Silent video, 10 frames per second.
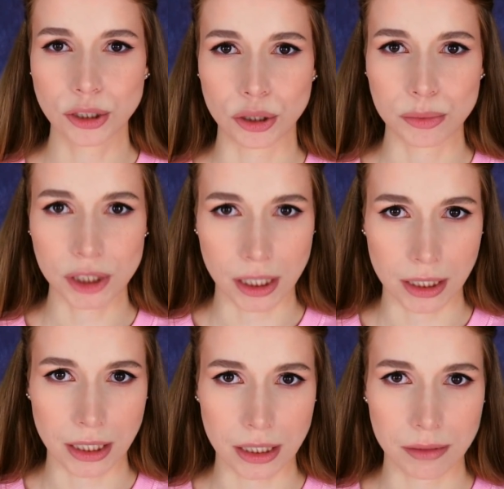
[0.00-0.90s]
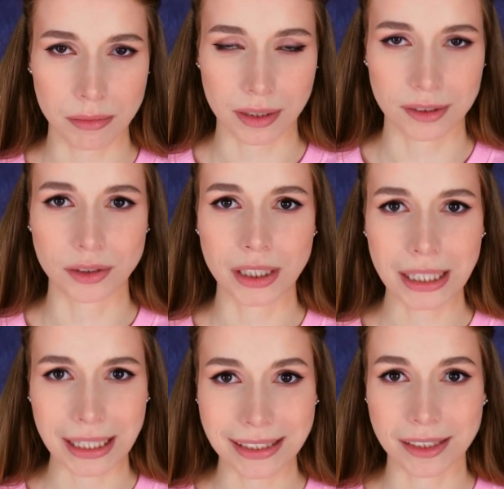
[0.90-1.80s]
Tom Szarki bardzo
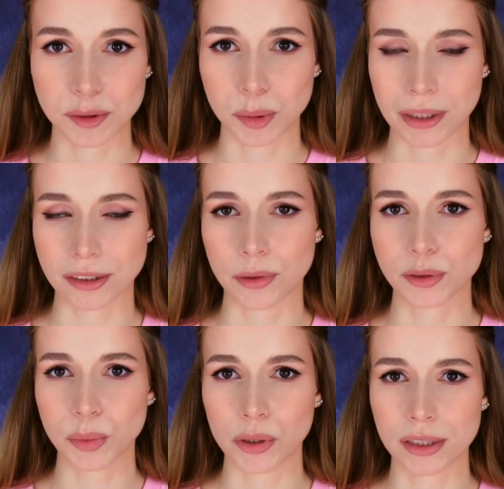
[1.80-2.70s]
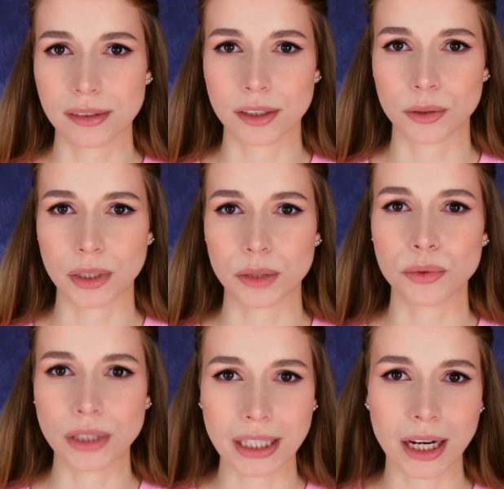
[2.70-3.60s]
niechętnie współpracował z policją i
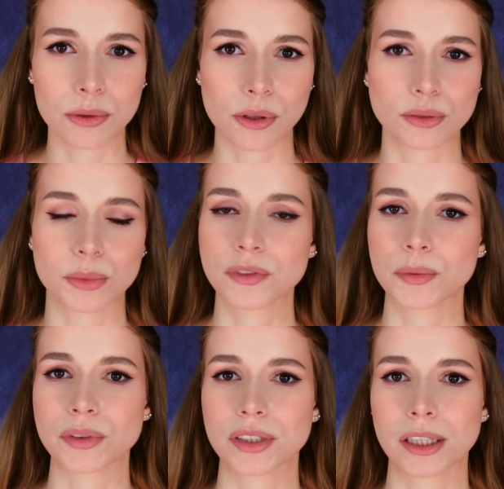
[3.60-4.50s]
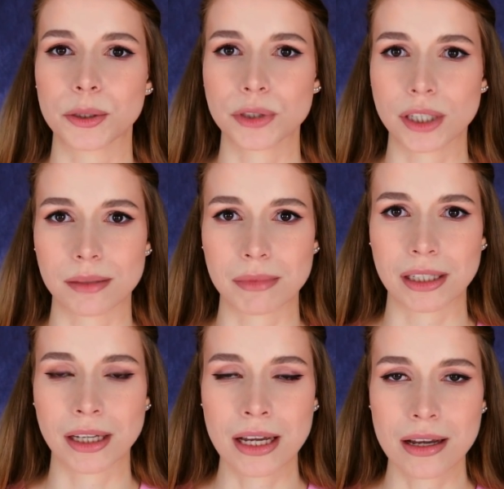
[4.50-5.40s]
unikał rozmów z
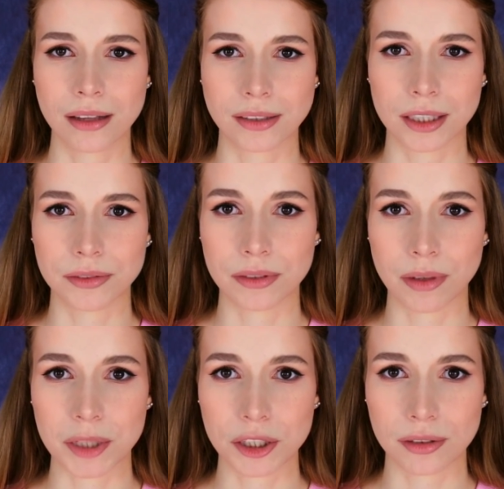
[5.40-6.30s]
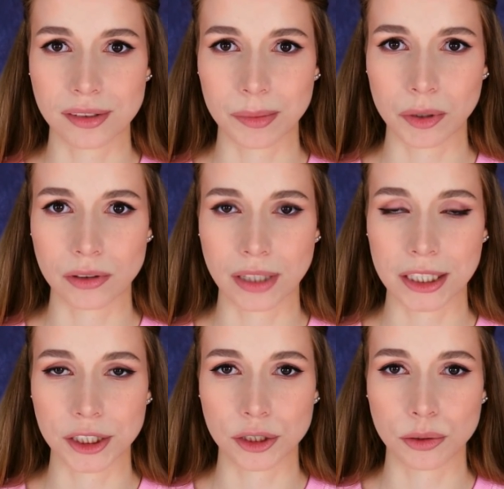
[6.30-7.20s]
funkcjonariuszami, a zaledwie dwa miesiące po
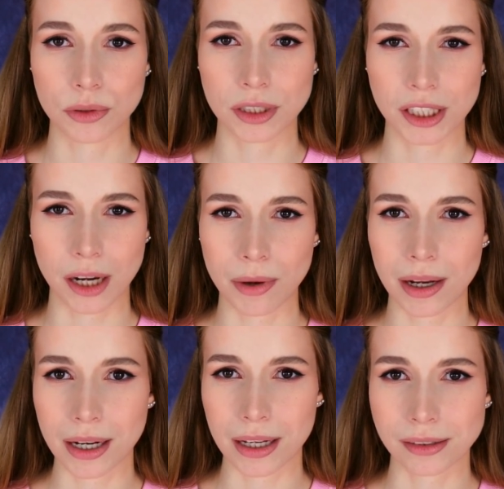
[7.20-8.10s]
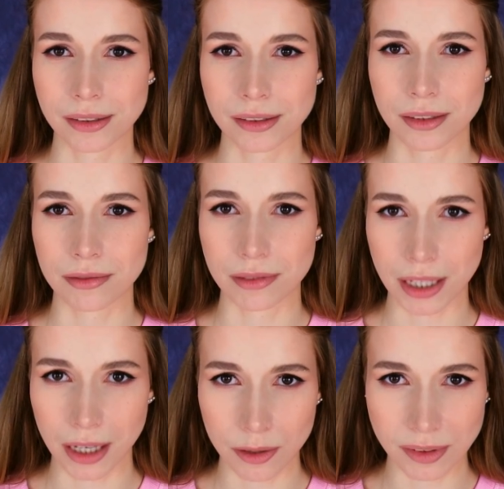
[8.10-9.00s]
odnalezieniu ciała Alexis
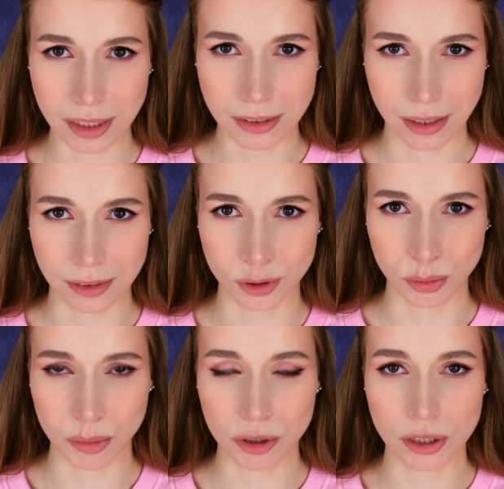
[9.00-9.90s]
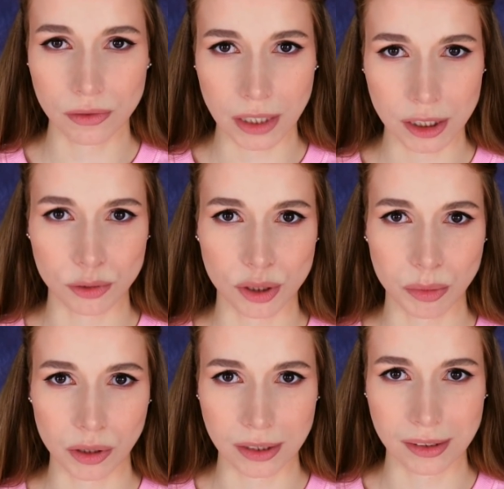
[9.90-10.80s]
wyjechał z Teksasu, mimo że wiedział, że
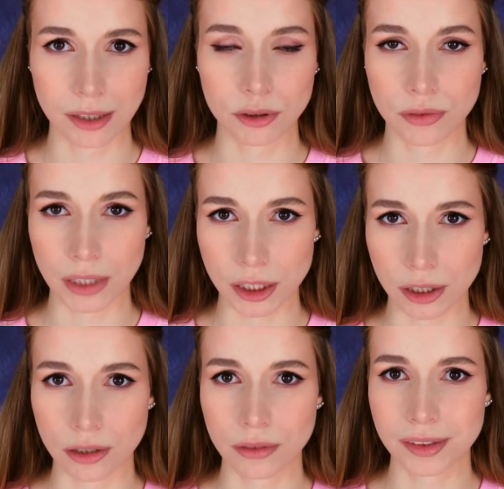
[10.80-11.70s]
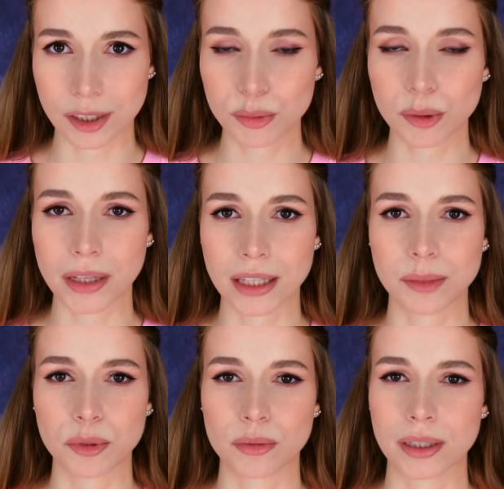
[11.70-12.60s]
policja odwiedzi go w celu
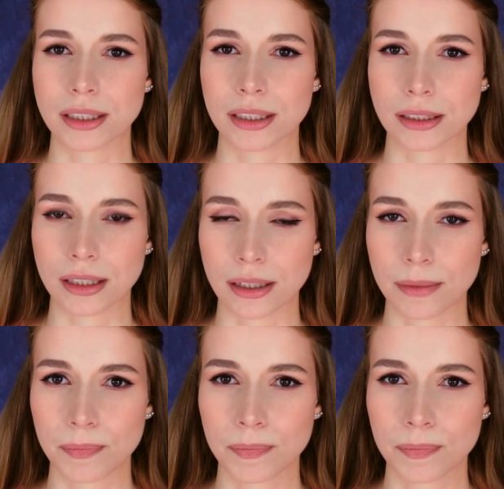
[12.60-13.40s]
pobrania próbek DNA.